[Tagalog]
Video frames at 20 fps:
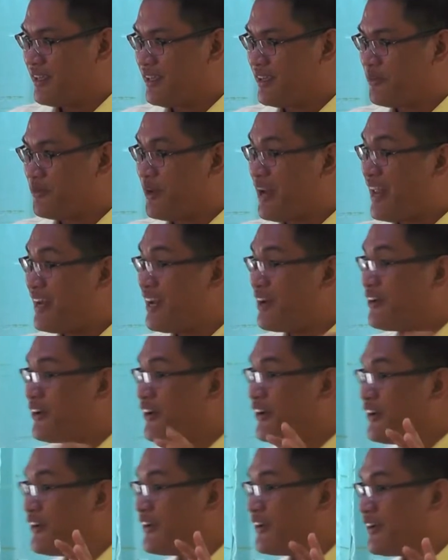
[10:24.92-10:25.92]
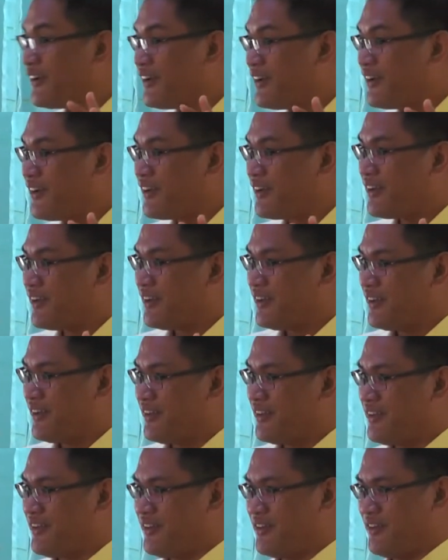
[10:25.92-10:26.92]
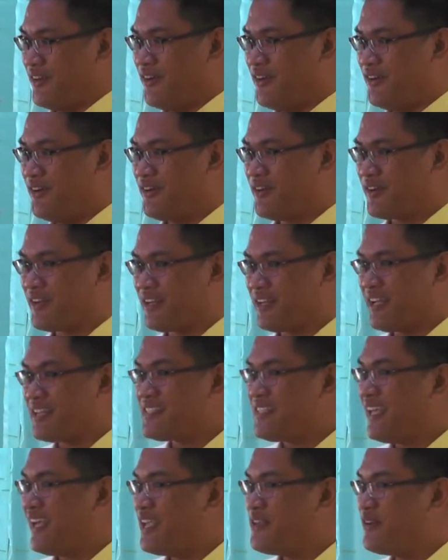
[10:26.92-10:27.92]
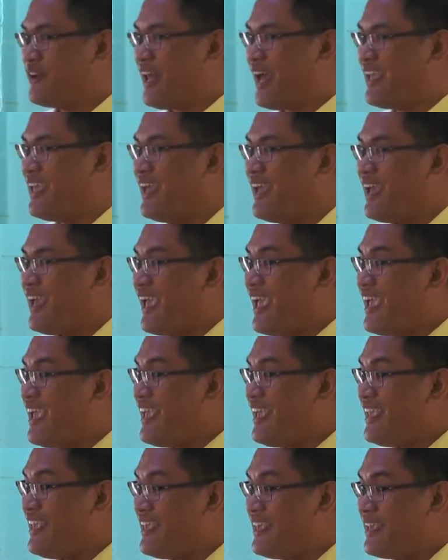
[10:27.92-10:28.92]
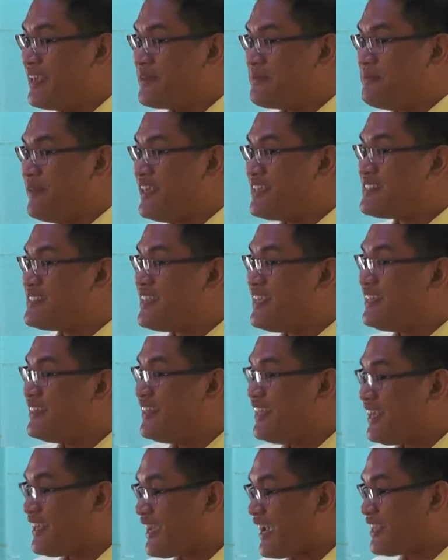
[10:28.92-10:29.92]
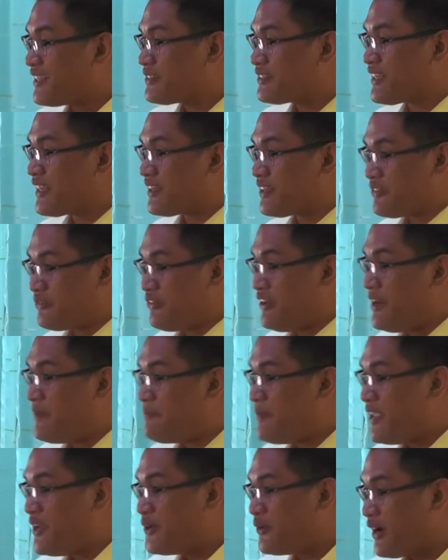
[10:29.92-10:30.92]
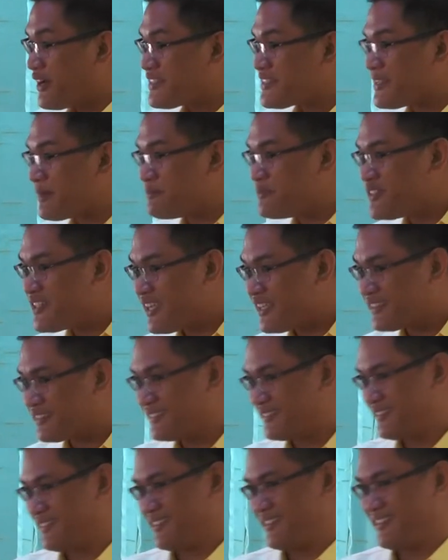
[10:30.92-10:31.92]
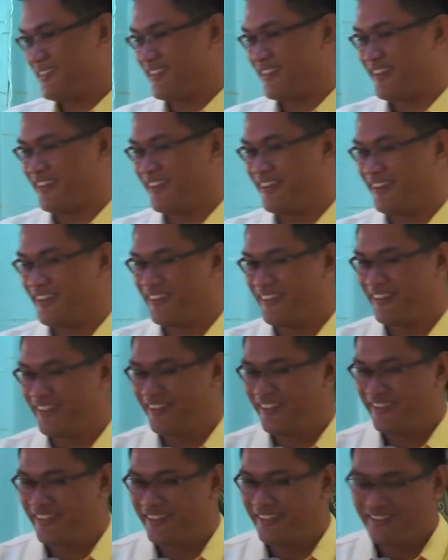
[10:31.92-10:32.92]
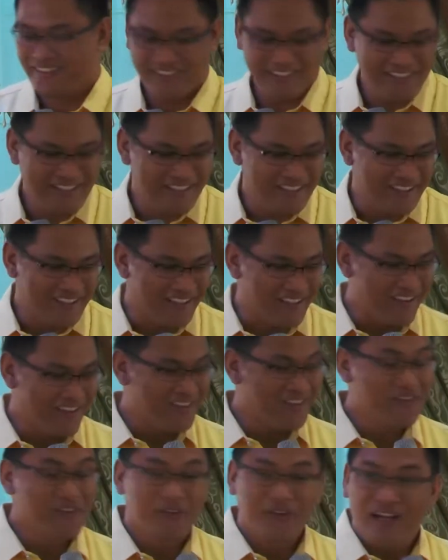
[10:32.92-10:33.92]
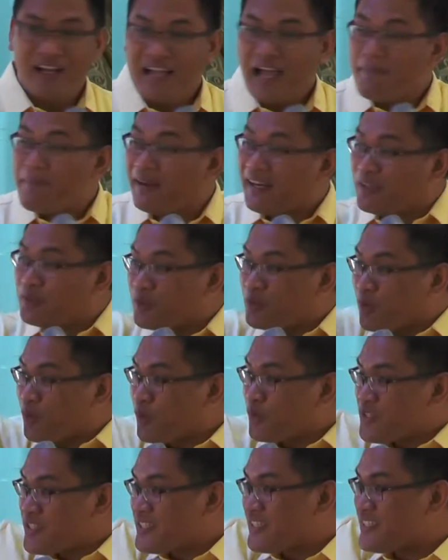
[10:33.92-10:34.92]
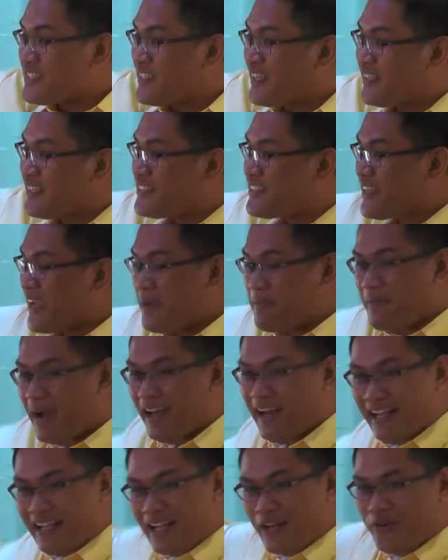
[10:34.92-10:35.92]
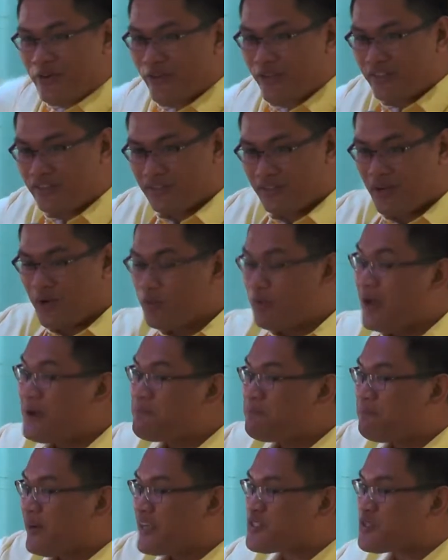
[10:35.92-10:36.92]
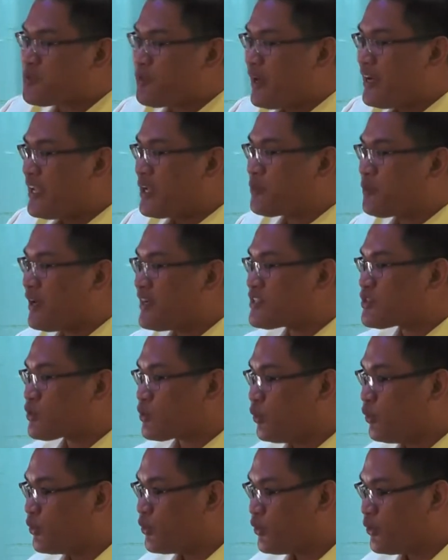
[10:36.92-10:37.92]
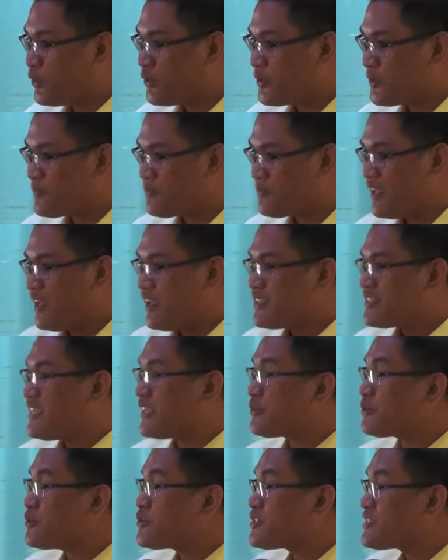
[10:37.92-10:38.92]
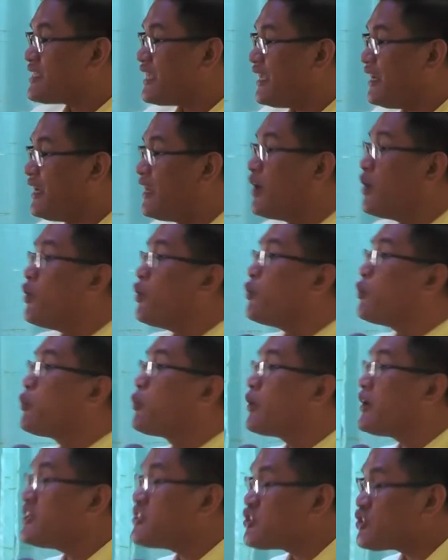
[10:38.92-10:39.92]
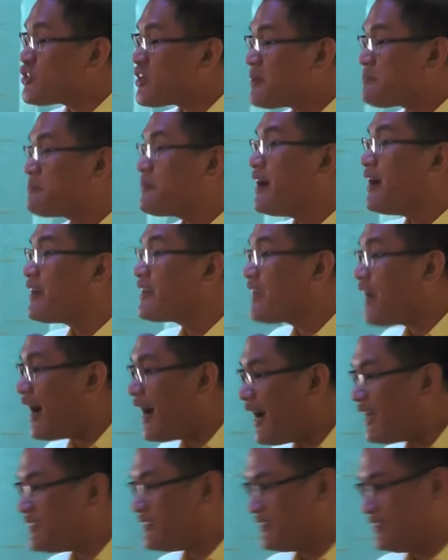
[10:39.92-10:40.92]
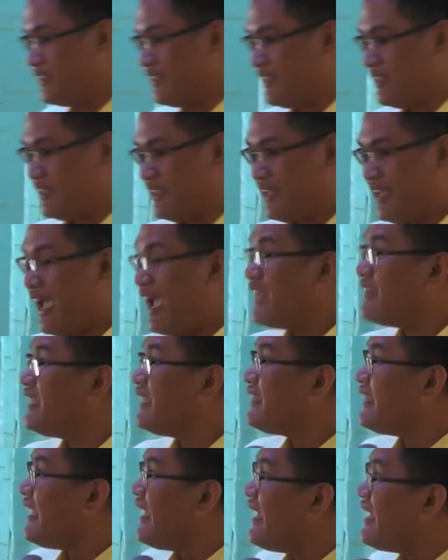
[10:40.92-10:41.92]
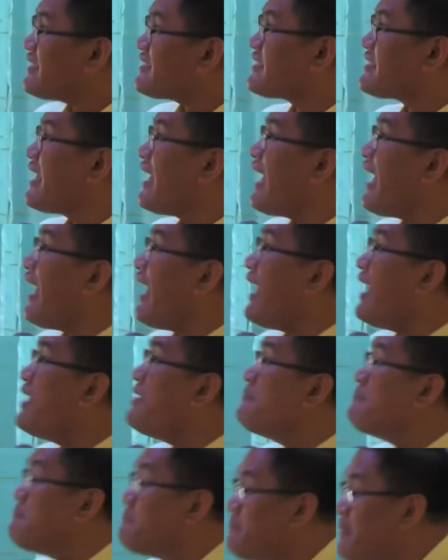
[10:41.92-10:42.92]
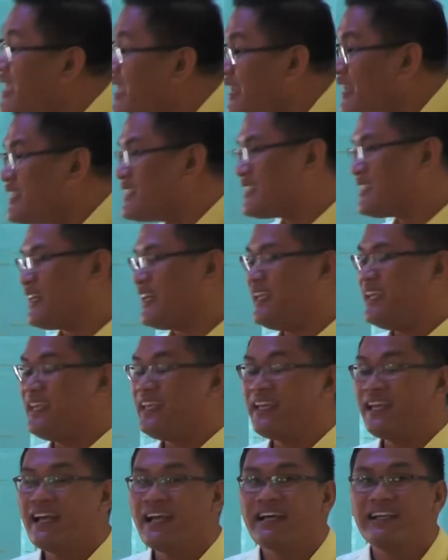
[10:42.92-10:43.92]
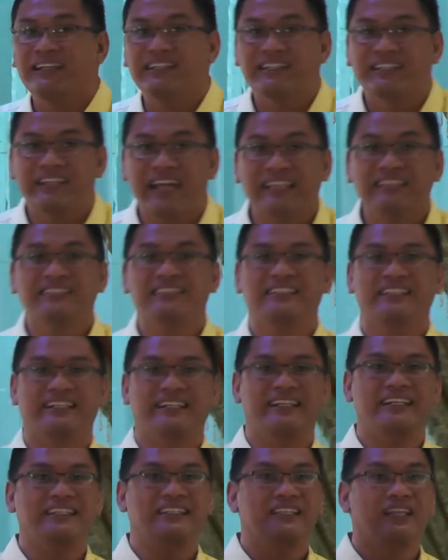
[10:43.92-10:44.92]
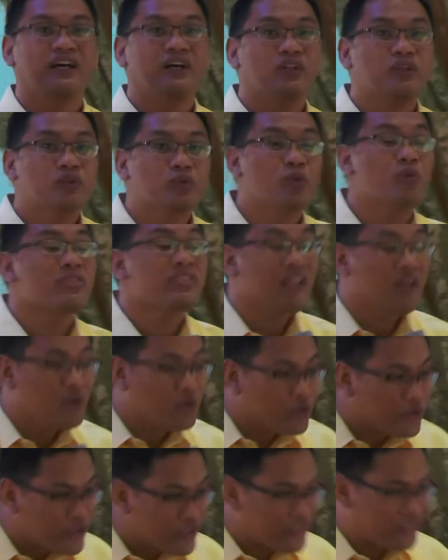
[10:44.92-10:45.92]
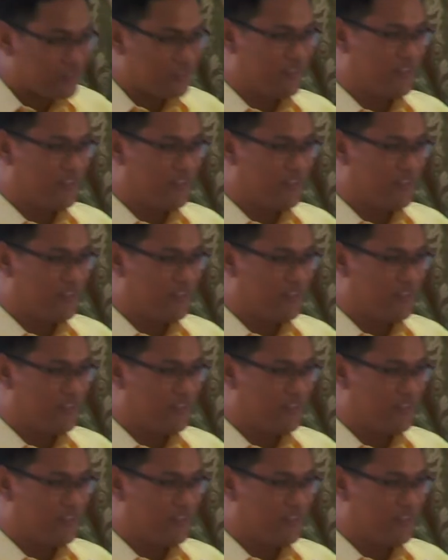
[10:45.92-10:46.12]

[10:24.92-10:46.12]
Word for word: Wala na, no? Oo. Kasi ngayon ay A, B, C, D, kahit Filipino ang subject. Oo. Oo. Habang natuturo si Sister Gemma ng ganun, 1 plus 1 equals 2, she could still worship God. And it is a ministry rendered to the Lord.